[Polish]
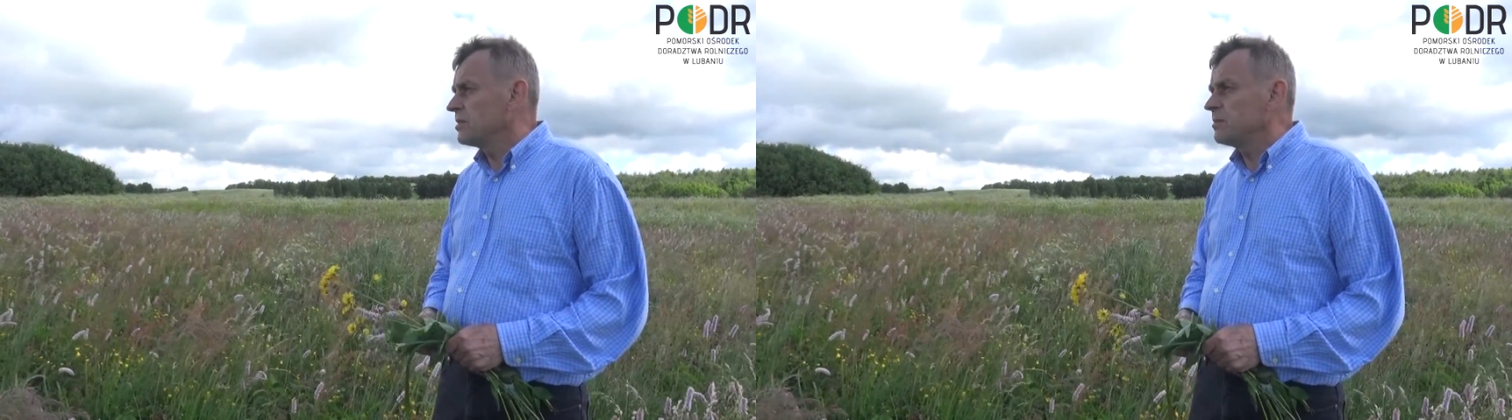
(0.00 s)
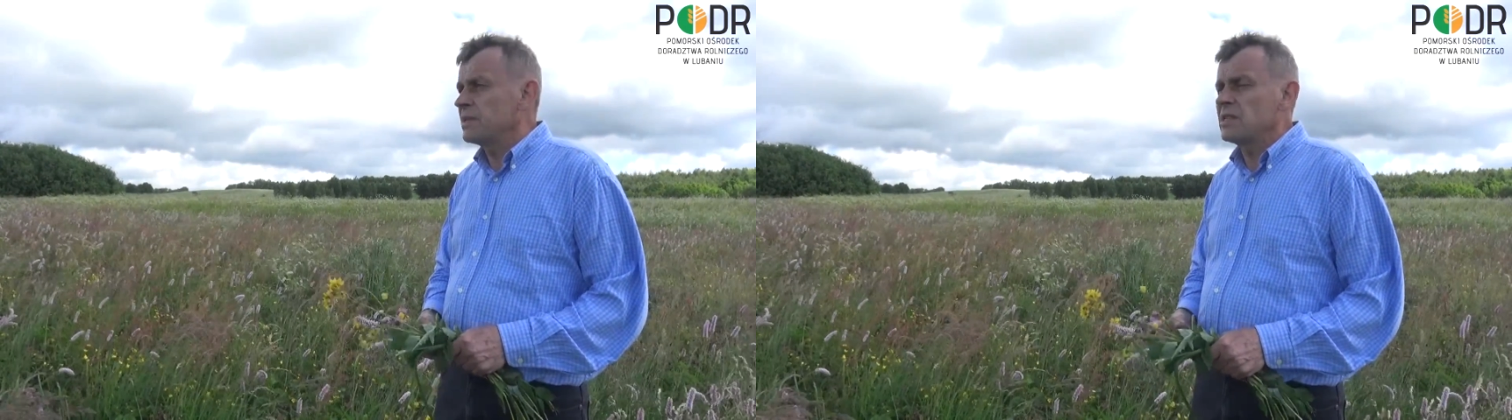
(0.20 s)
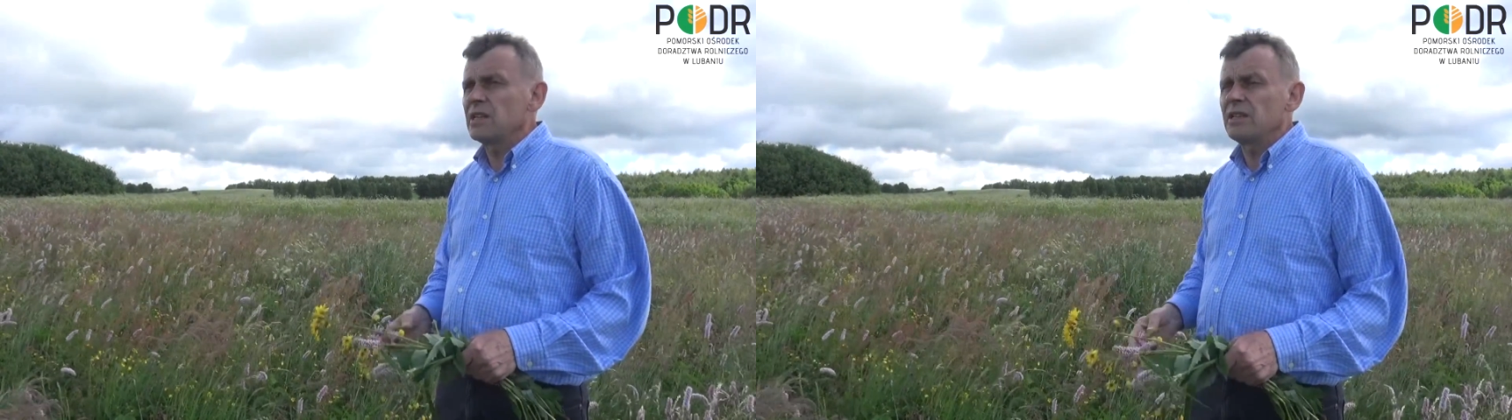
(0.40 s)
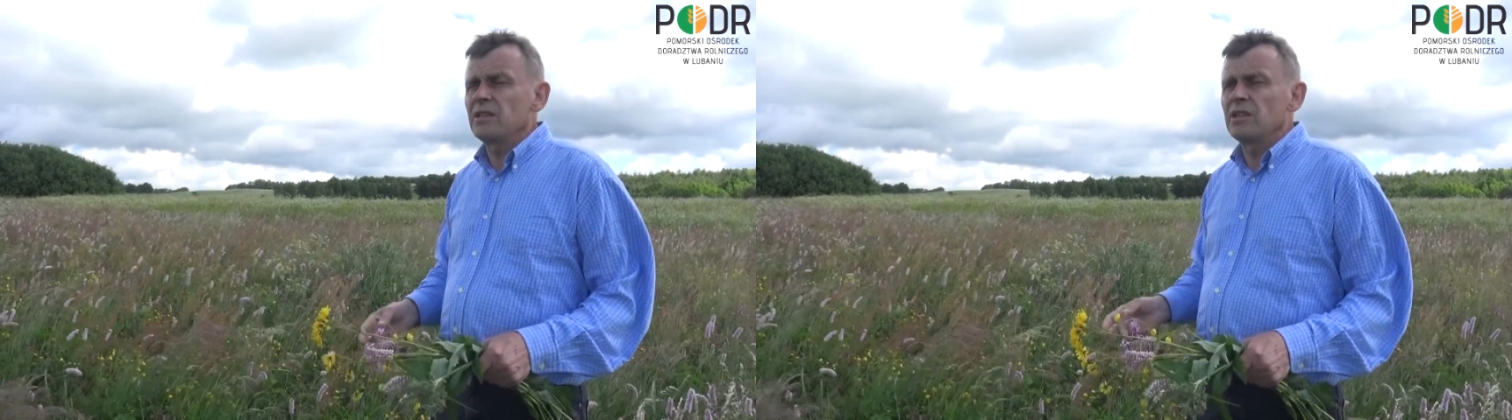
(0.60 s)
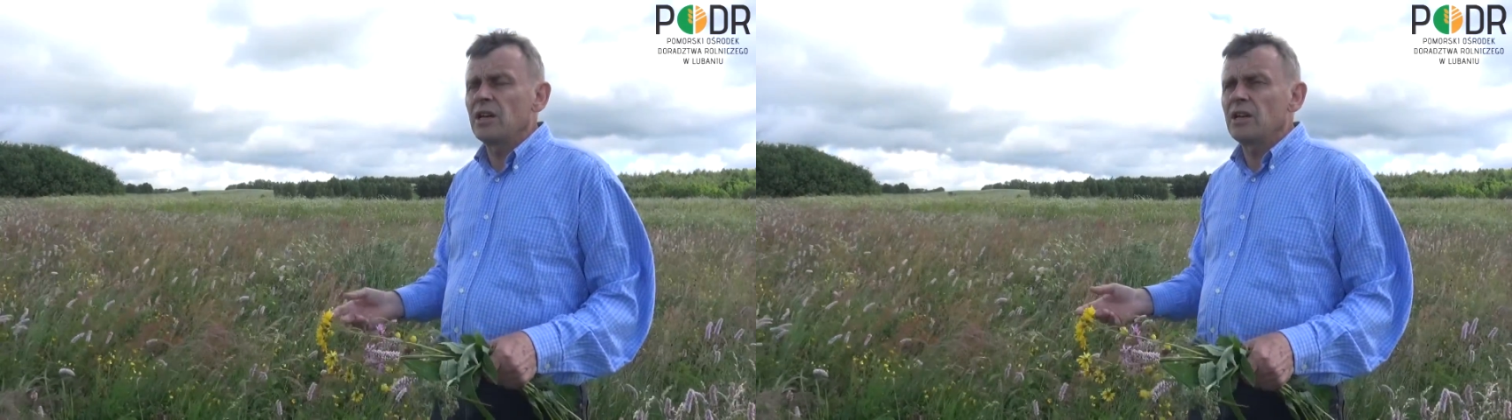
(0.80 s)
e,
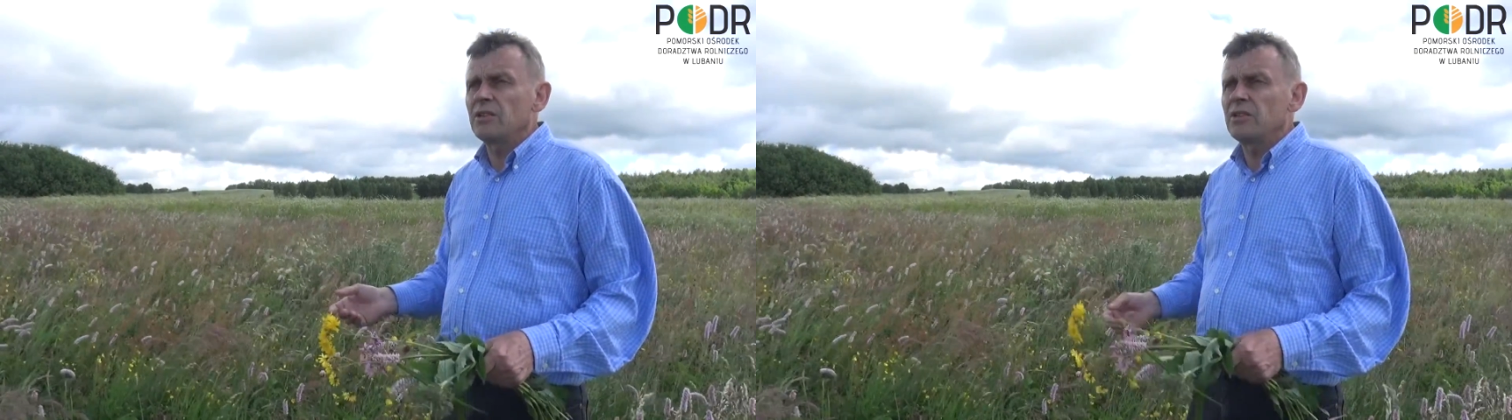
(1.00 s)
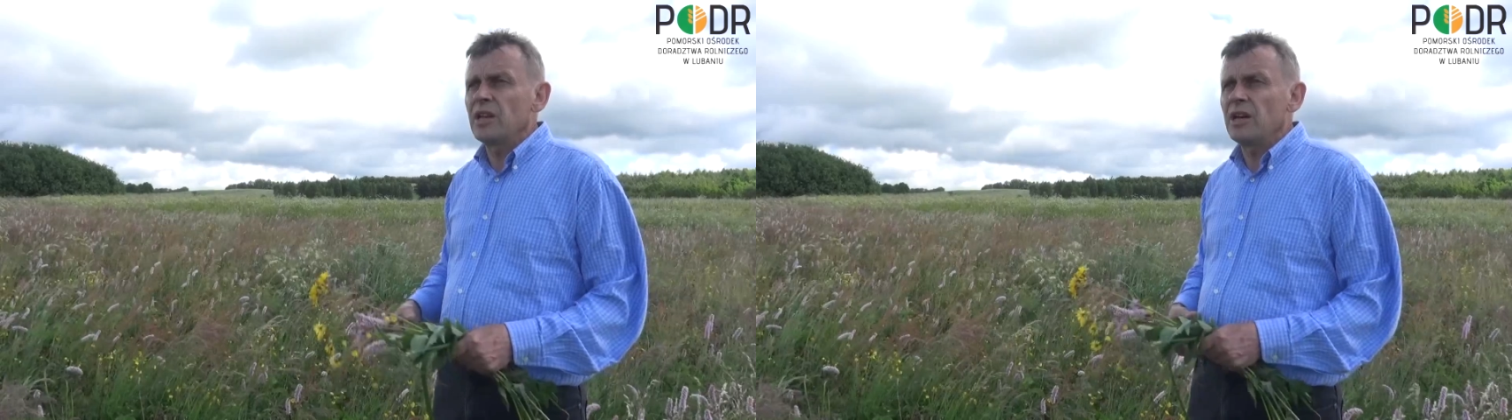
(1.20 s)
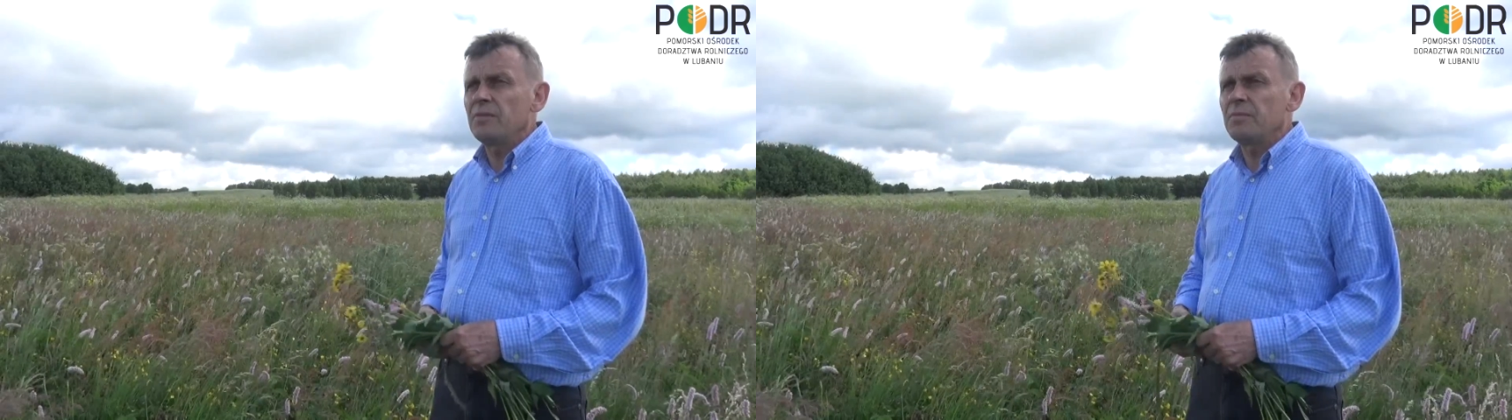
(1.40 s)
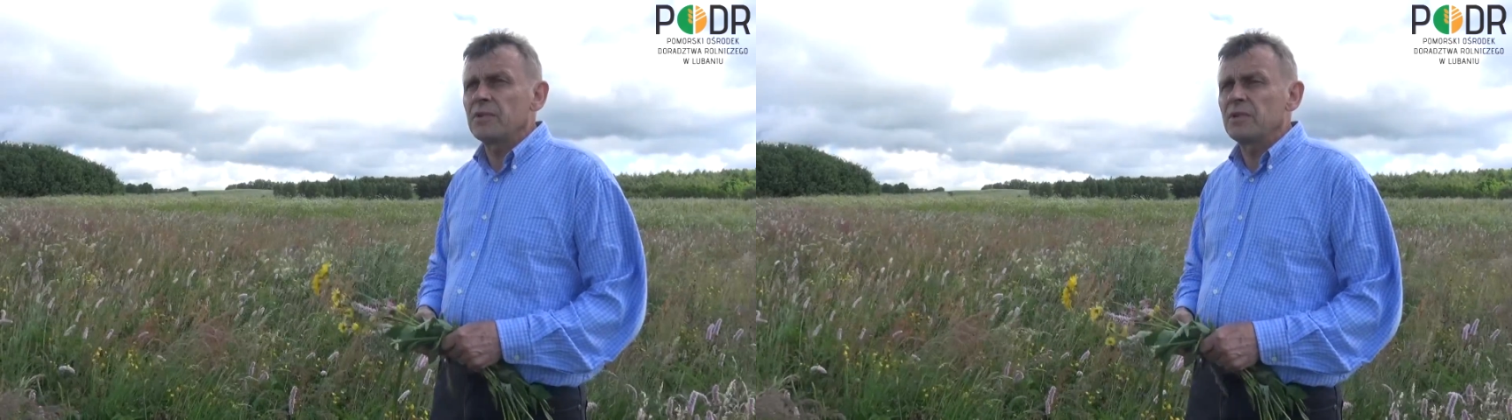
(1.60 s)
specjalny, na, na